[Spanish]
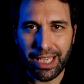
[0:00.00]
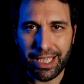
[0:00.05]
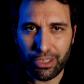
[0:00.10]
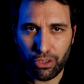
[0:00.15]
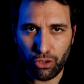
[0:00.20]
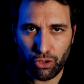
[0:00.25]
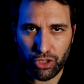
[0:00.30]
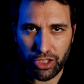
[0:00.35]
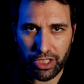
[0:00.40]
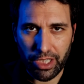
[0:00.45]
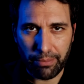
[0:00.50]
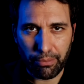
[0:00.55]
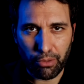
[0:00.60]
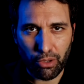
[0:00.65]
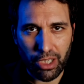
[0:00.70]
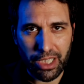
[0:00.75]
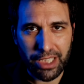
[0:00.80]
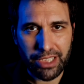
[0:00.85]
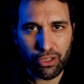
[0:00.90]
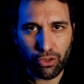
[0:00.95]
la troncha
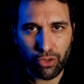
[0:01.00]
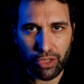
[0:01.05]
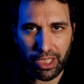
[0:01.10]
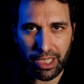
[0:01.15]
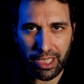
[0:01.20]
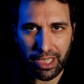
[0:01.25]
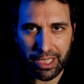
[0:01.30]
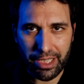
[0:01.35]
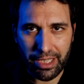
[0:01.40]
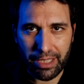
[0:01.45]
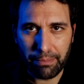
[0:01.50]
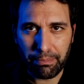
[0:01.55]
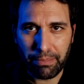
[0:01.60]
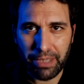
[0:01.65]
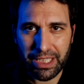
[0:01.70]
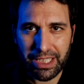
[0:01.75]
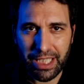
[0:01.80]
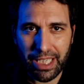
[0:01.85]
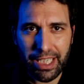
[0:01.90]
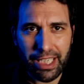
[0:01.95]
por la escotilla, te
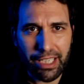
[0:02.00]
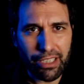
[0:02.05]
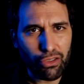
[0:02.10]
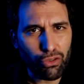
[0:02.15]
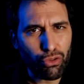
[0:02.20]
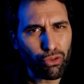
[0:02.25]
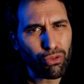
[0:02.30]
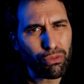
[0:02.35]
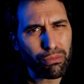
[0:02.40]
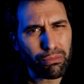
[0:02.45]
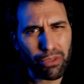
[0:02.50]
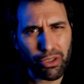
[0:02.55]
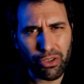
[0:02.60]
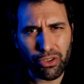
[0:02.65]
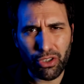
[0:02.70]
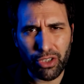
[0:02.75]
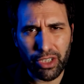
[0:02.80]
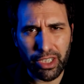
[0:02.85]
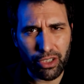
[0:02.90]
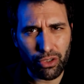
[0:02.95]
pasarían un
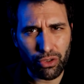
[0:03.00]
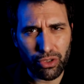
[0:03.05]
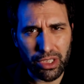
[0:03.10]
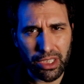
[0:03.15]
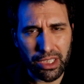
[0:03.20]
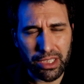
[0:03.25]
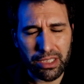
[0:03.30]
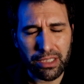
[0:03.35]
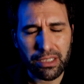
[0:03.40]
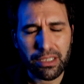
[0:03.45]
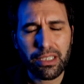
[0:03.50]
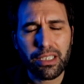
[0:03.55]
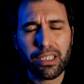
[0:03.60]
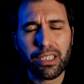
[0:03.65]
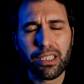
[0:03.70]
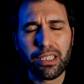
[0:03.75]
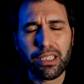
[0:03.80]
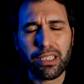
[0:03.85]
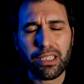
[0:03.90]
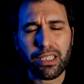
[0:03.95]
montón de cosas
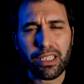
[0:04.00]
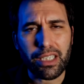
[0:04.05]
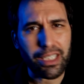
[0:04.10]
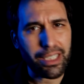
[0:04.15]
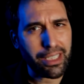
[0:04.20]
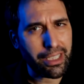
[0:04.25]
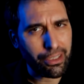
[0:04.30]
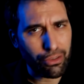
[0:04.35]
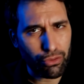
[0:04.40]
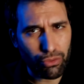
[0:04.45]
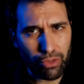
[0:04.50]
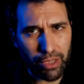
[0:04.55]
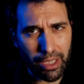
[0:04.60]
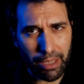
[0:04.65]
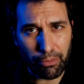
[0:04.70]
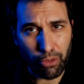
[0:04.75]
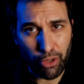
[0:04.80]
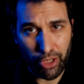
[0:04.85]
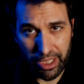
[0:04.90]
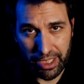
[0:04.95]
y
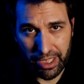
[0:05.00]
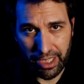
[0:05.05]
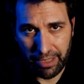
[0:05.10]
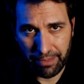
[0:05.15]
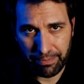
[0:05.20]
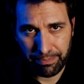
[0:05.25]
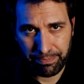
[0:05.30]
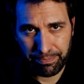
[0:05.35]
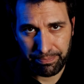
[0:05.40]
ninguna bonita.